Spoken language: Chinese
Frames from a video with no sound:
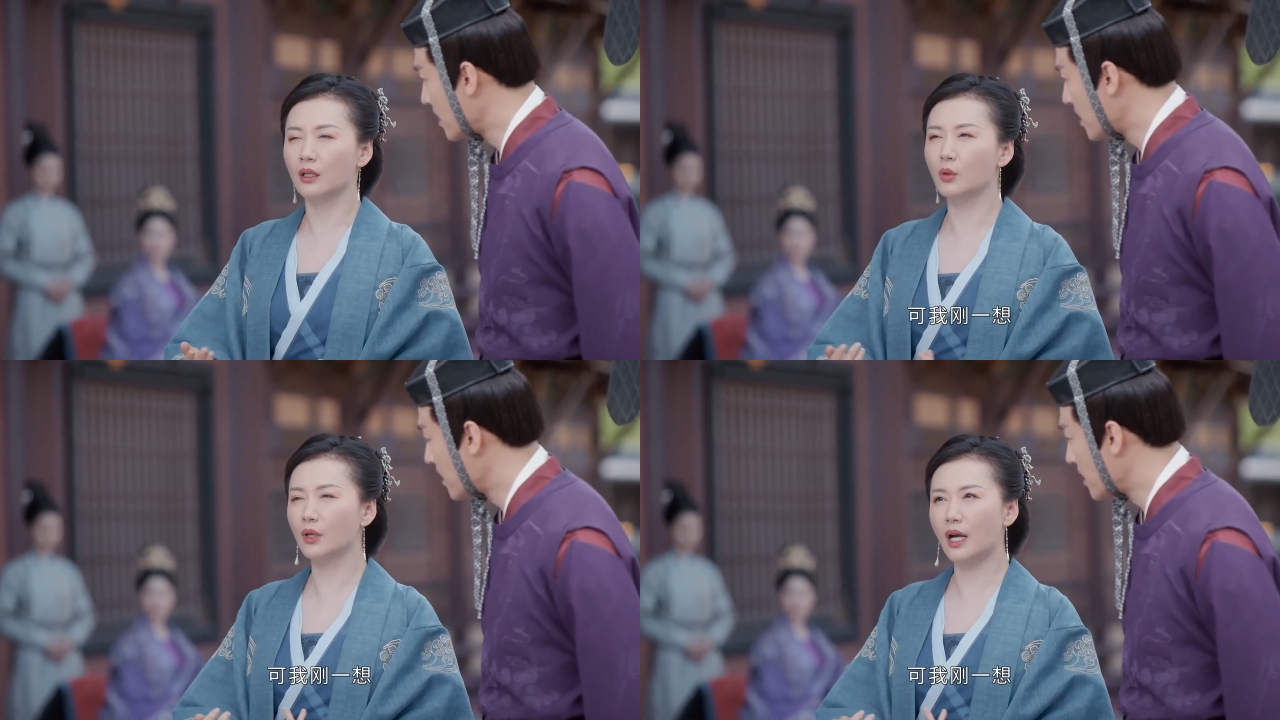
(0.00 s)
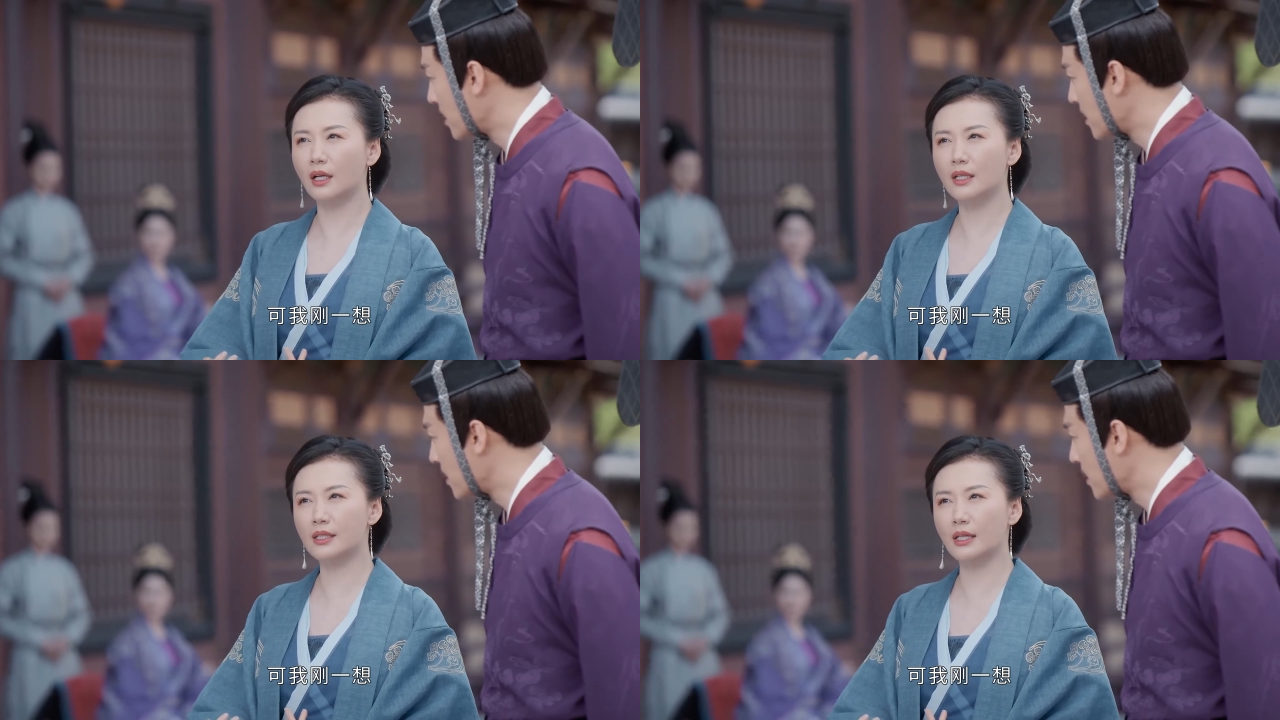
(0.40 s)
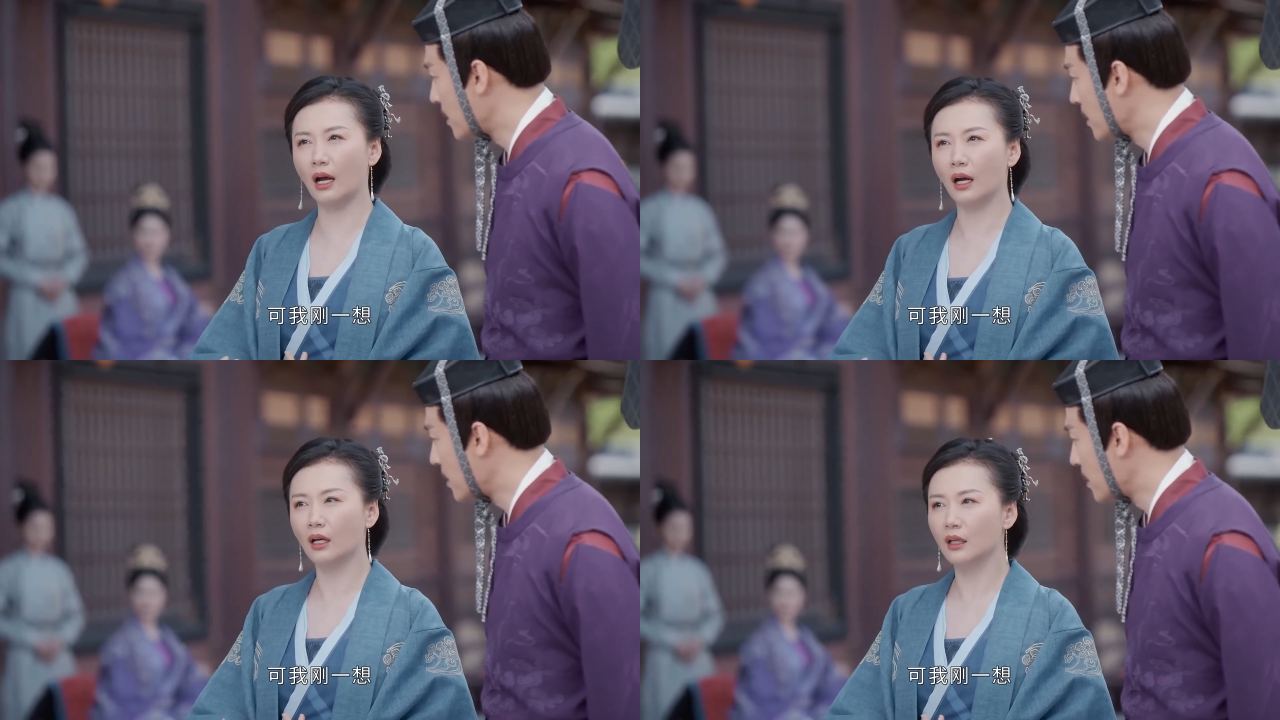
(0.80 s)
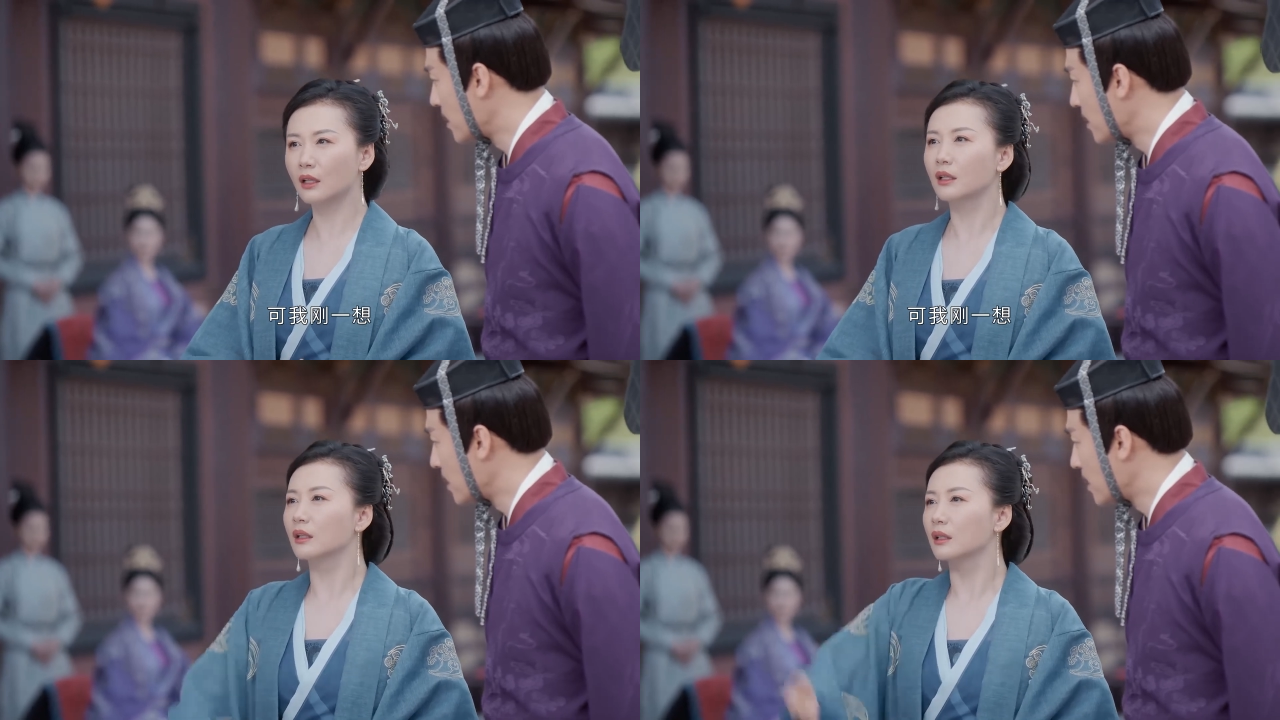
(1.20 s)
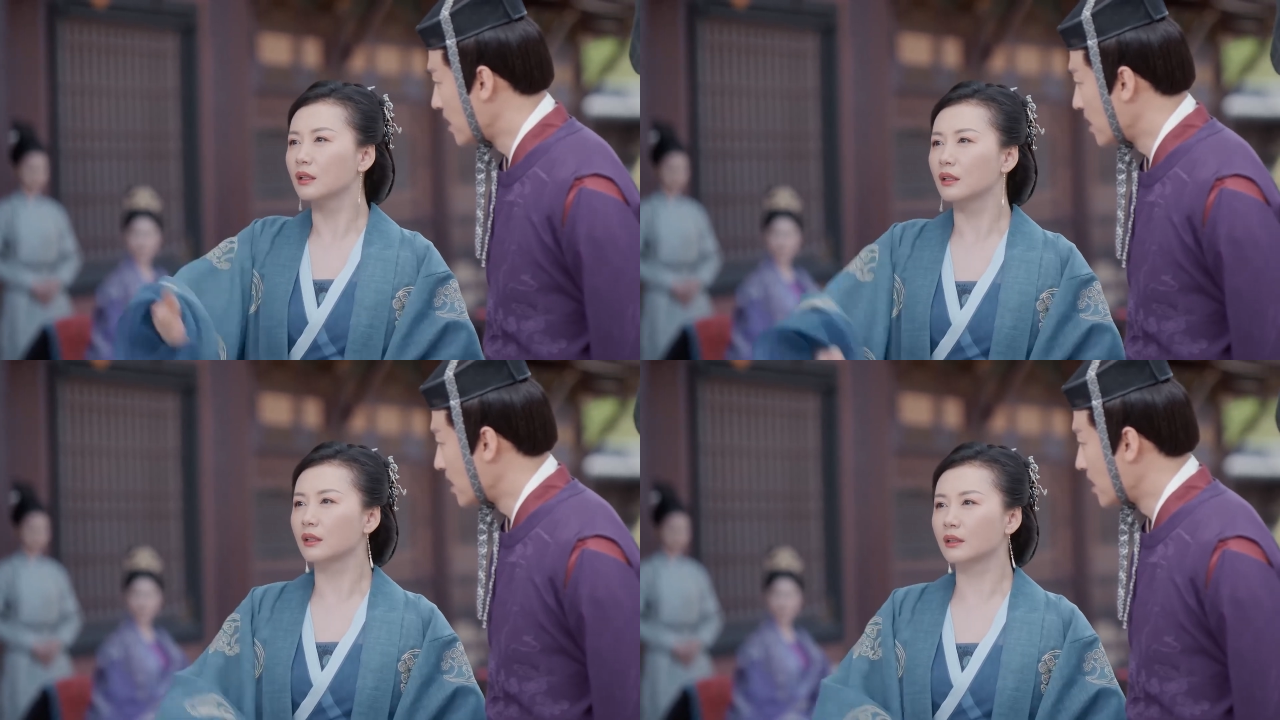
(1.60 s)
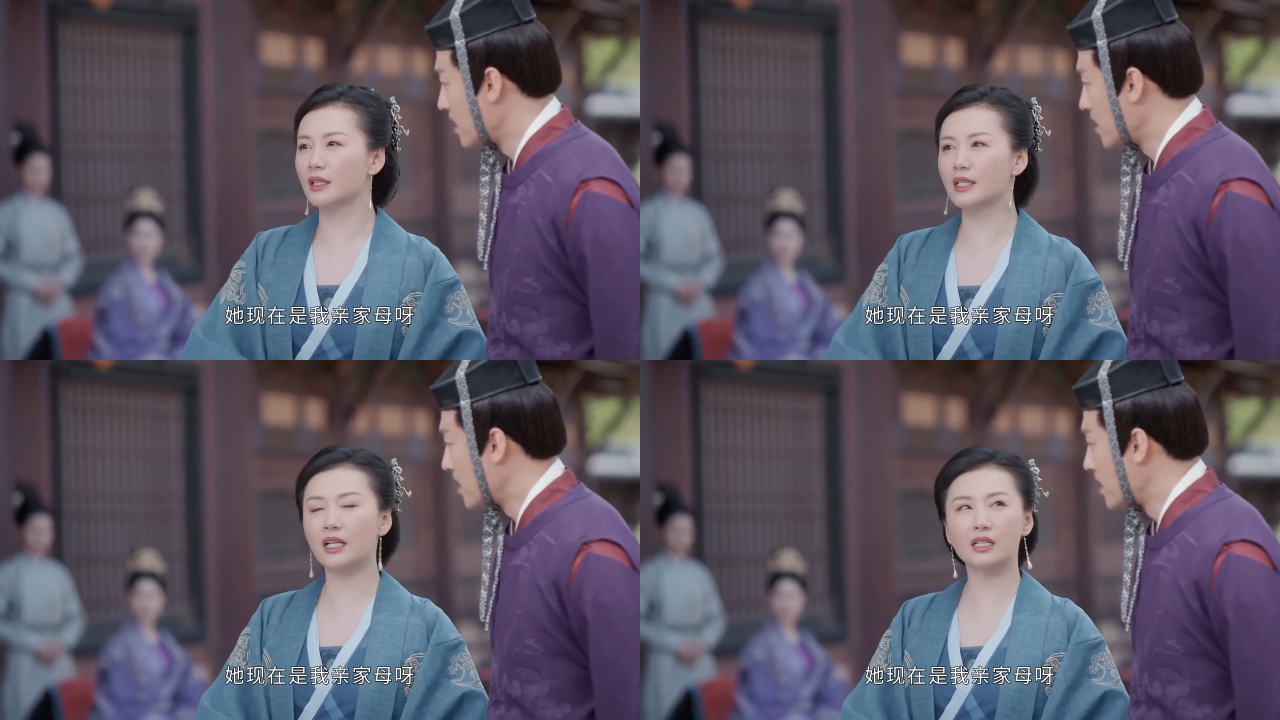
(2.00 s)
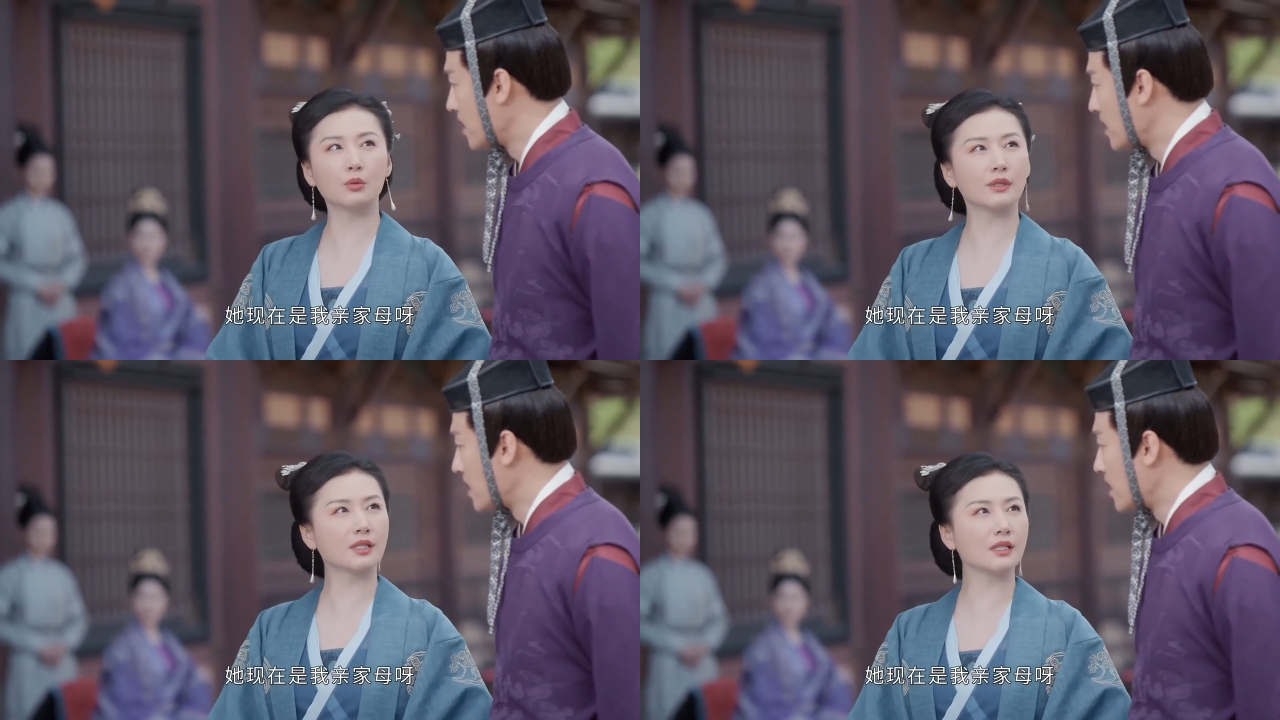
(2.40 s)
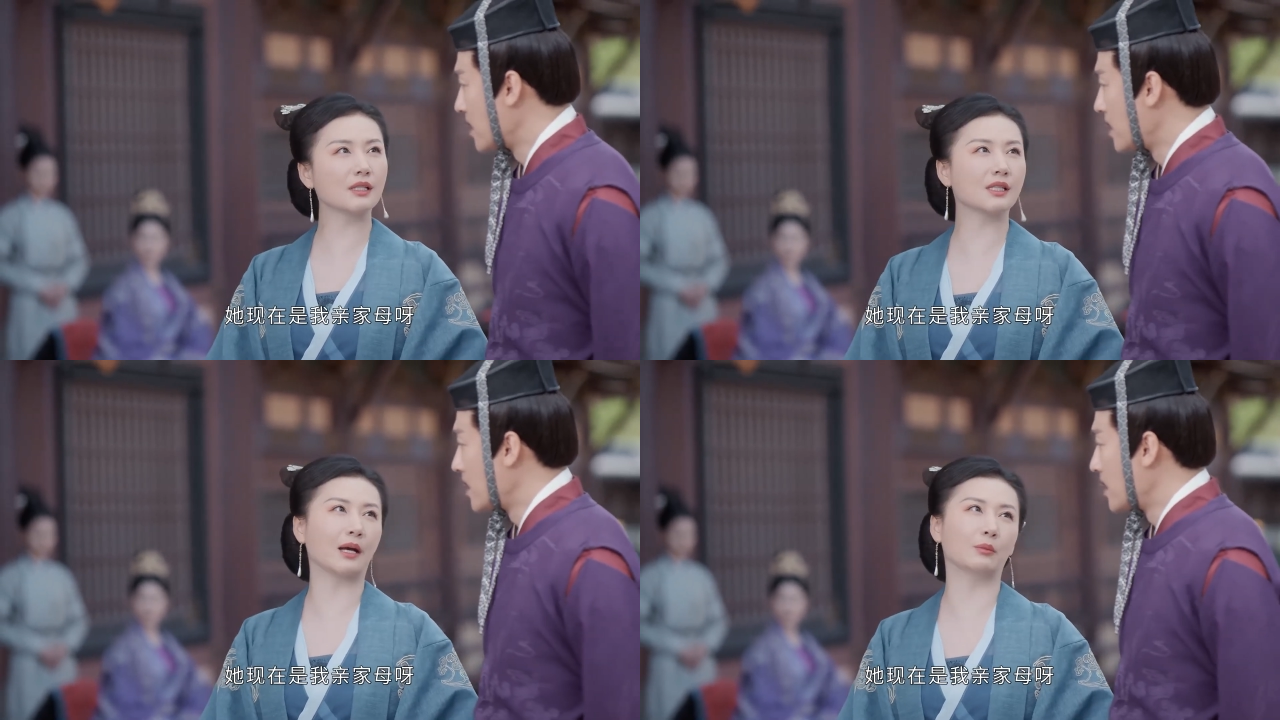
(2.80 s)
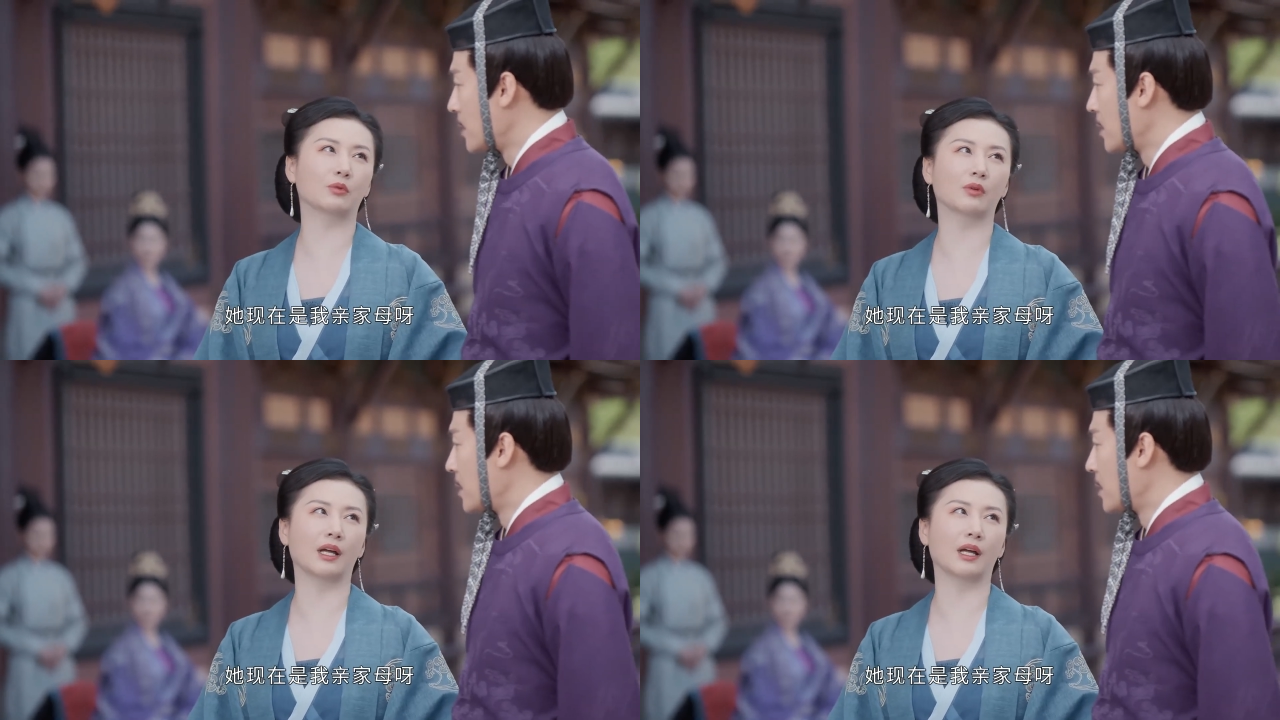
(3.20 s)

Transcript: 可我刚一想，她现在是我亲家母